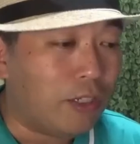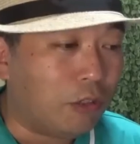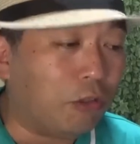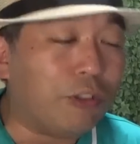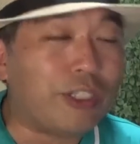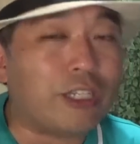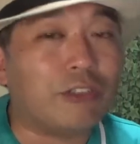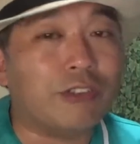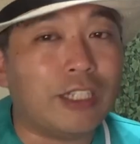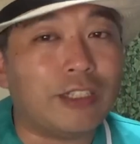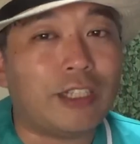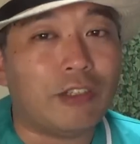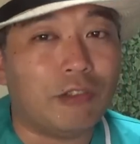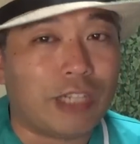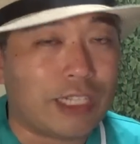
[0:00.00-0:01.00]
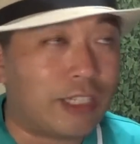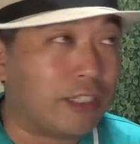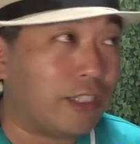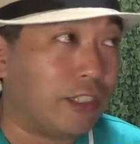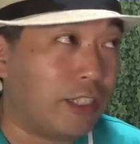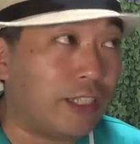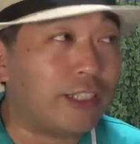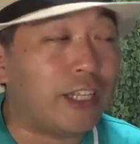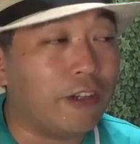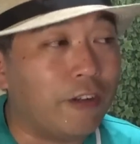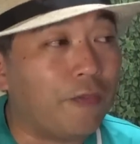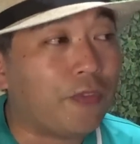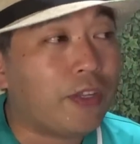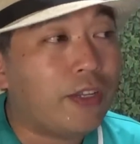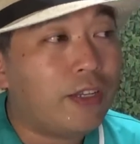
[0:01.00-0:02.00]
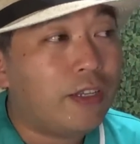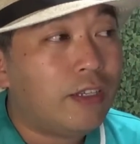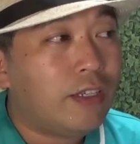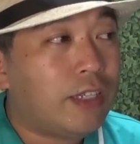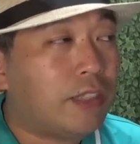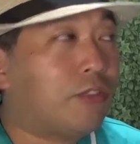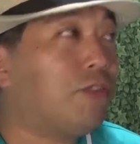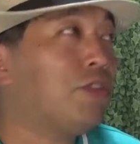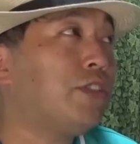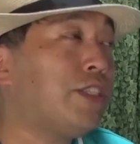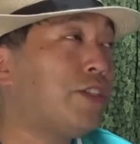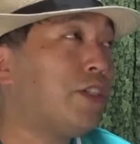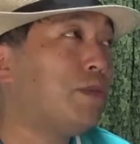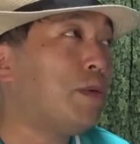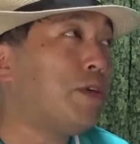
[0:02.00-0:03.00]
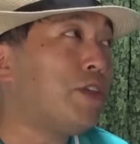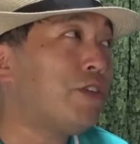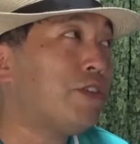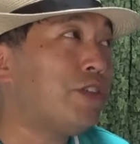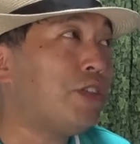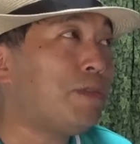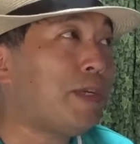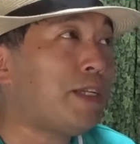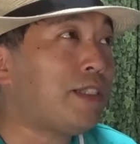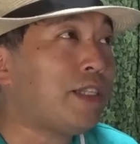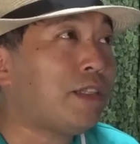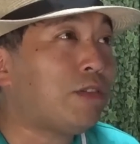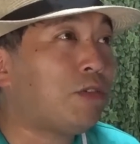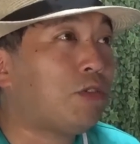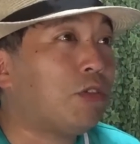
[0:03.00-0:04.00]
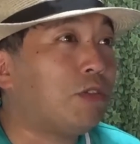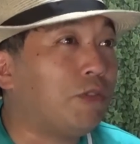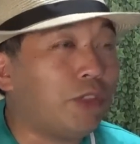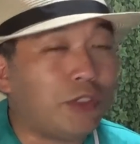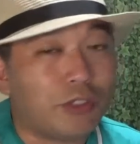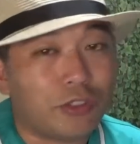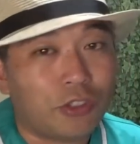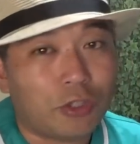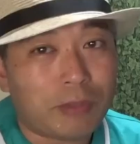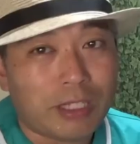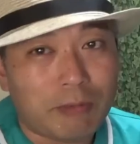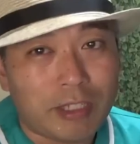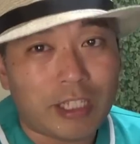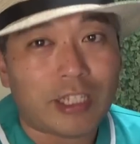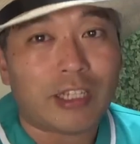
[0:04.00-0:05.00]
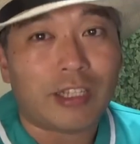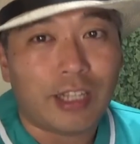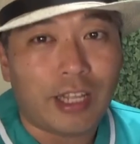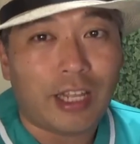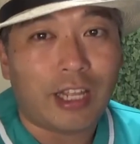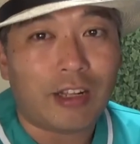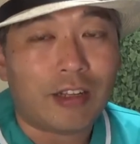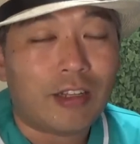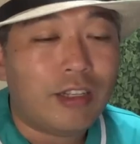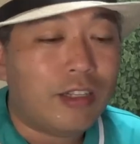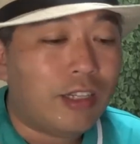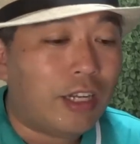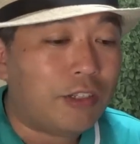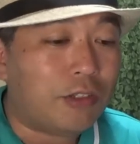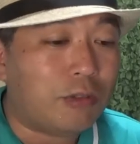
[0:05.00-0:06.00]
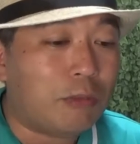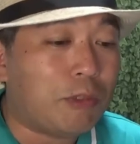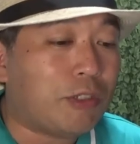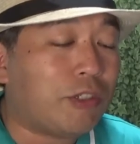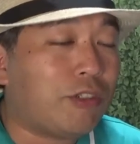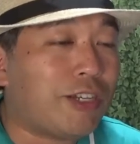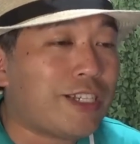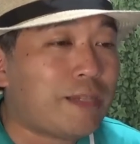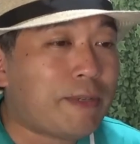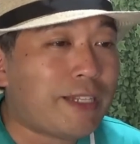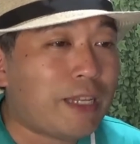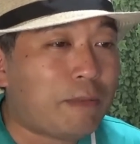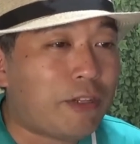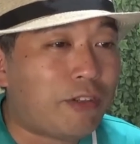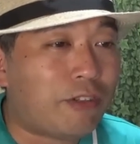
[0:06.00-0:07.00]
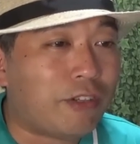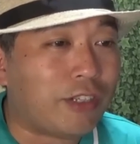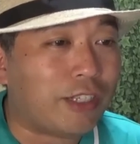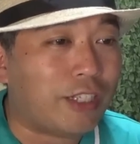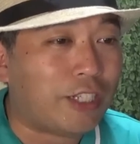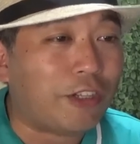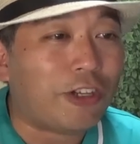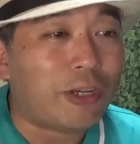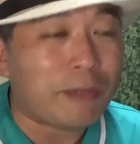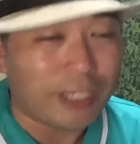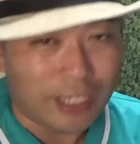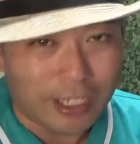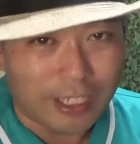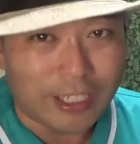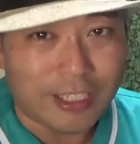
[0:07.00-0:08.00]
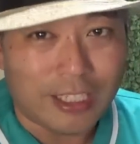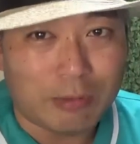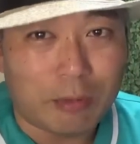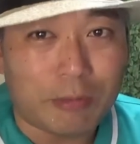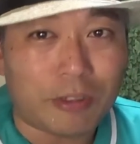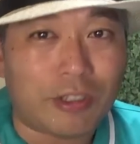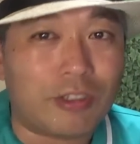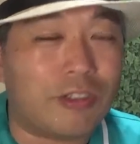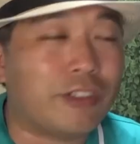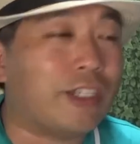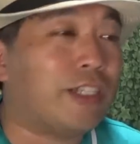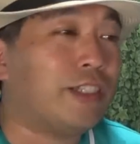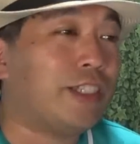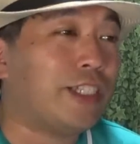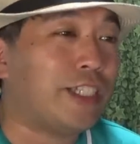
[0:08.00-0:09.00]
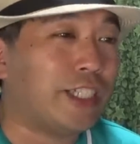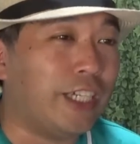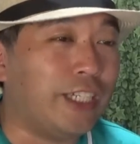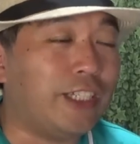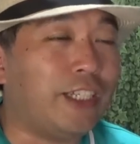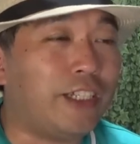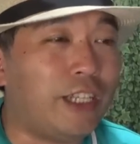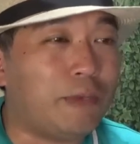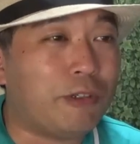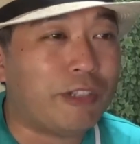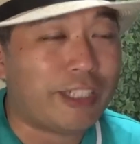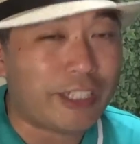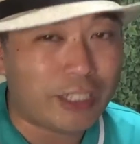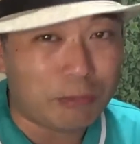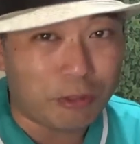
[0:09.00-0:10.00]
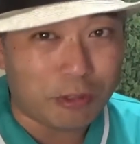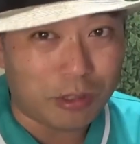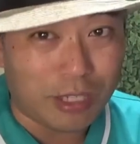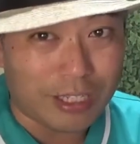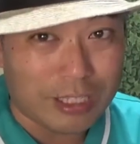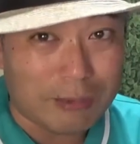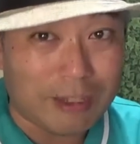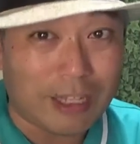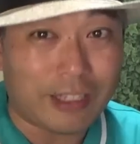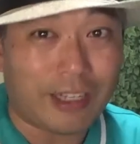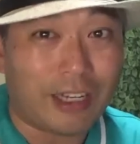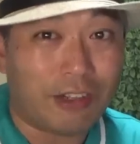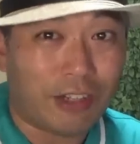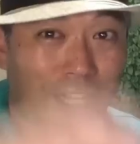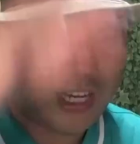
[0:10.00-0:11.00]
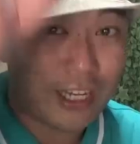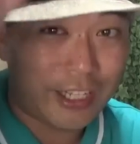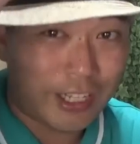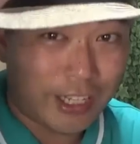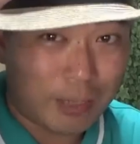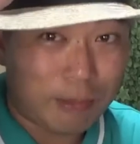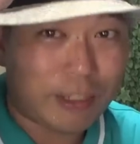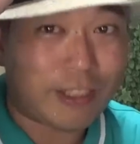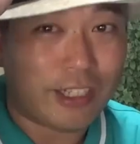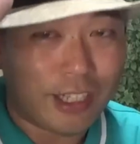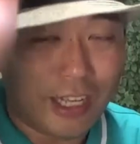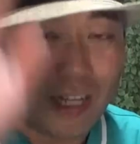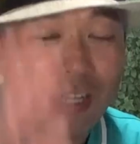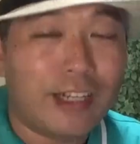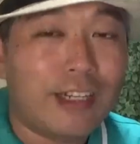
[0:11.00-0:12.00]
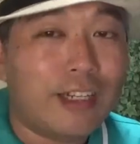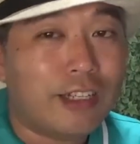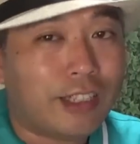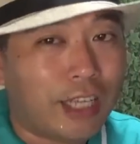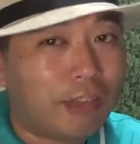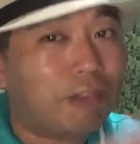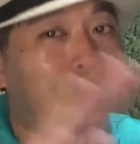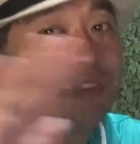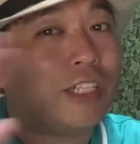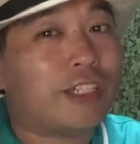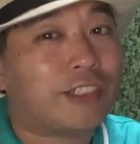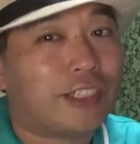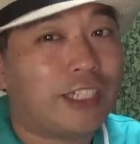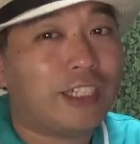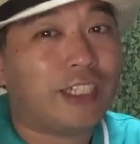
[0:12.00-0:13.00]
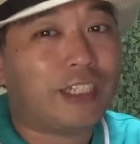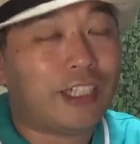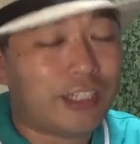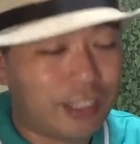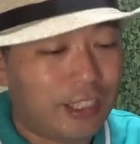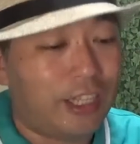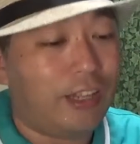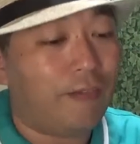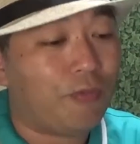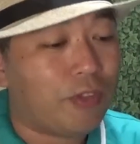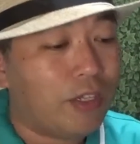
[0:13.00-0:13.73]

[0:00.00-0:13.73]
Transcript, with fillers: 多いだろうなっていう形でしたよ。ちょうどね、その、ももいろクローバー Z をその前に見てたんで、あの、ももクロ初めて見る人、みたいな感じで、ももクロちゃんたちが言ってて、私も初めてだったから、はいってあげましたが、結構たくさんいたし、